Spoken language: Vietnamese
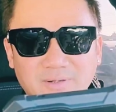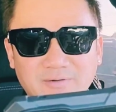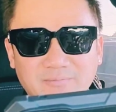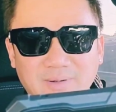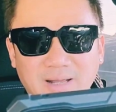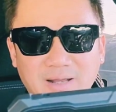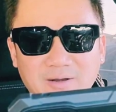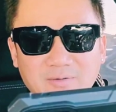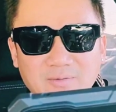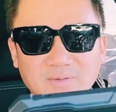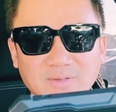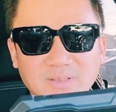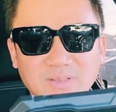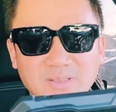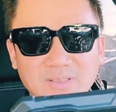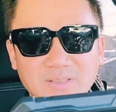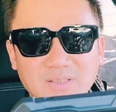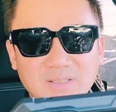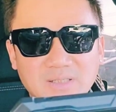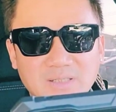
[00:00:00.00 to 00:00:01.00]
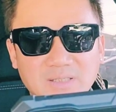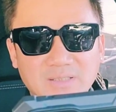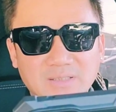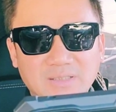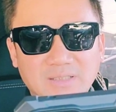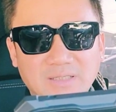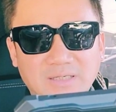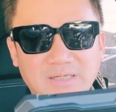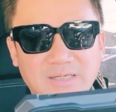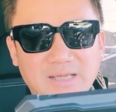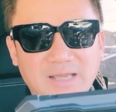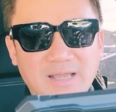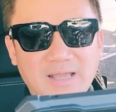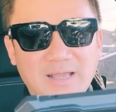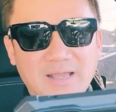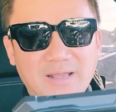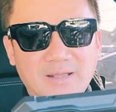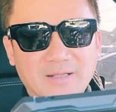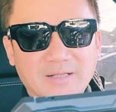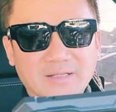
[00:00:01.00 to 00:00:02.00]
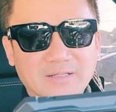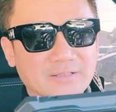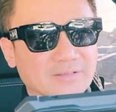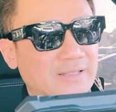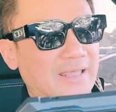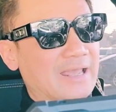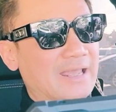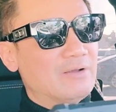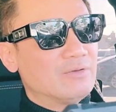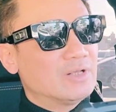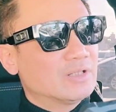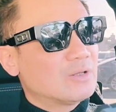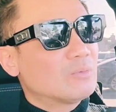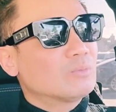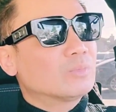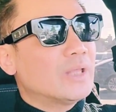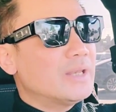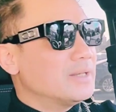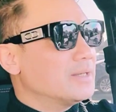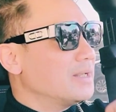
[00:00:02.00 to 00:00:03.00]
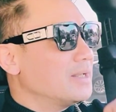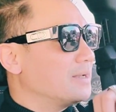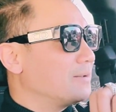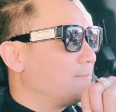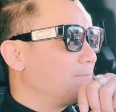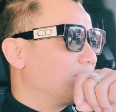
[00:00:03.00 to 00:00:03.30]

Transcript: trên báo thì à, theo như thông tin đó